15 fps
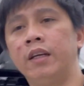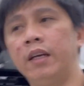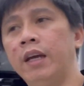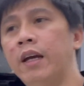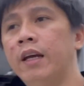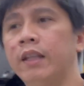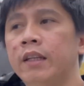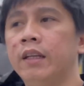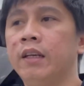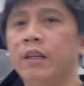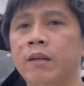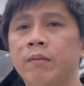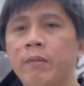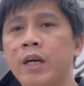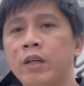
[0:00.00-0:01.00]
Ayan.
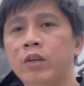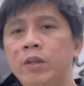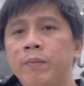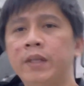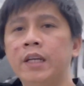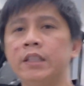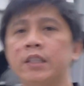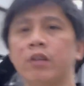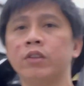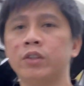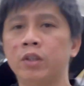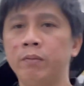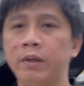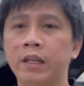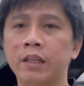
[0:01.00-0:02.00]
Bago ibigay sa
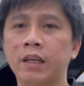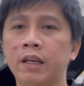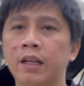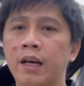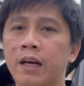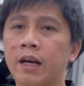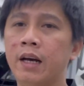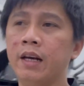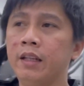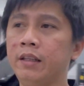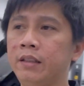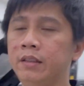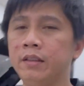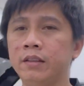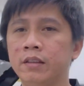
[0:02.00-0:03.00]
customer,
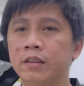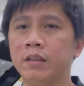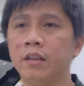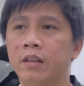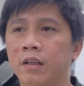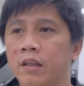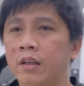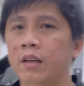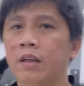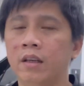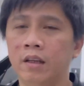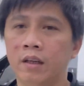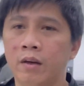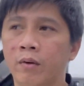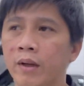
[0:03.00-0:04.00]
kailangan
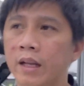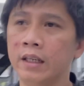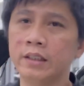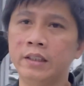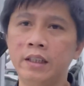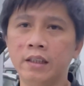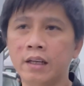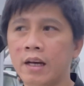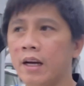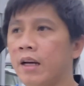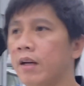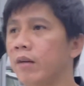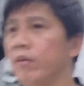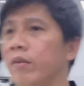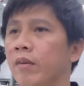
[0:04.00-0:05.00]
walang
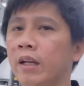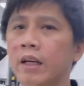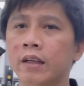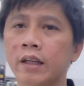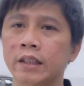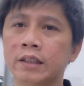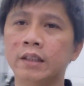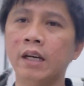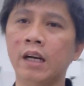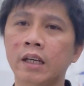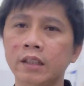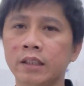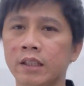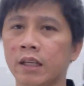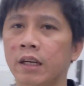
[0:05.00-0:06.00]
sira, walang
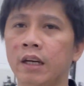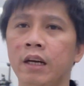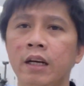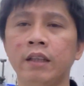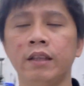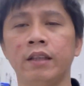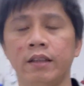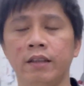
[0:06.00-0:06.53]
gas-gas at